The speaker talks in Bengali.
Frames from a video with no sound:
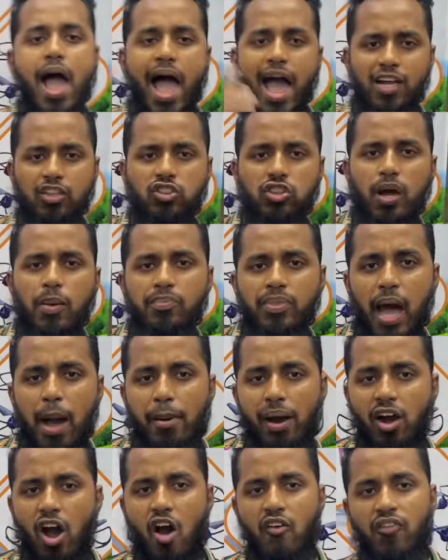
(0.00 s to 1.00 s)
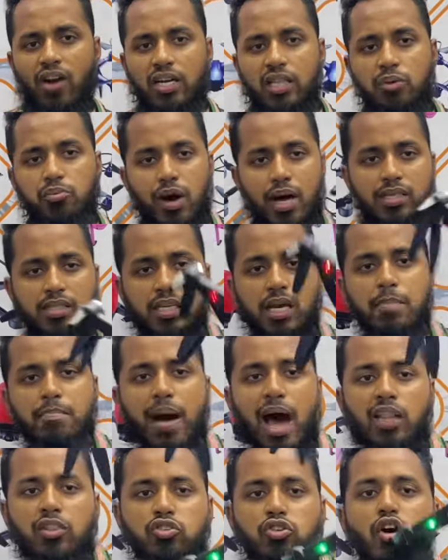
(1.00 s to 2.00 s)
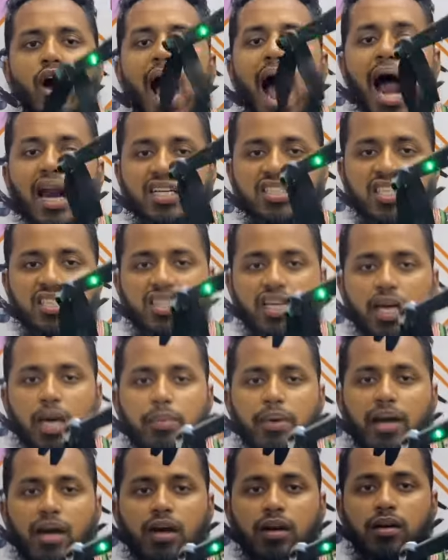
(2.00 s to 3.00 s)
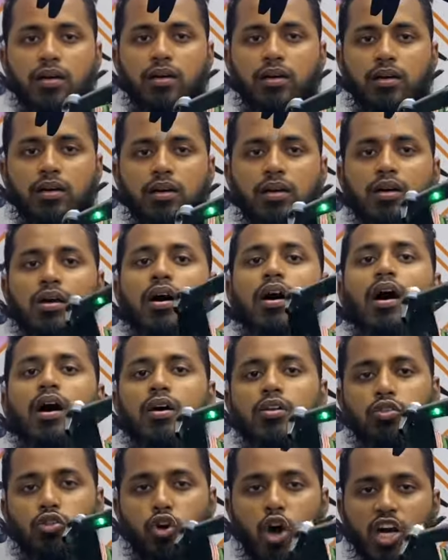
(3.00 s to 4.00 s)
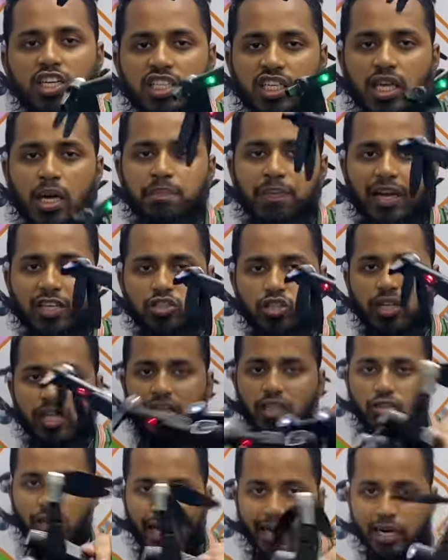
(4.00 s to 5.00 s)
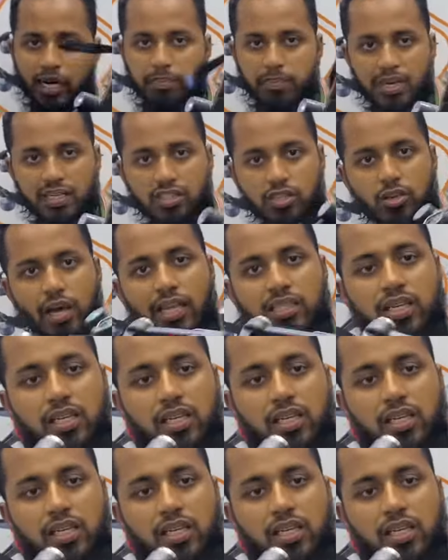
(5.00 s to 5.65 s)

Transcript: একদম ধামাকা অফার দিব আজকে মাত্র আট হাজার টাকা ভাইয়া মাত্র আট হাজার টাকা দশ হাজার পাঁচশো টাকা কিন্তু আগের প্রাইস ছিল আট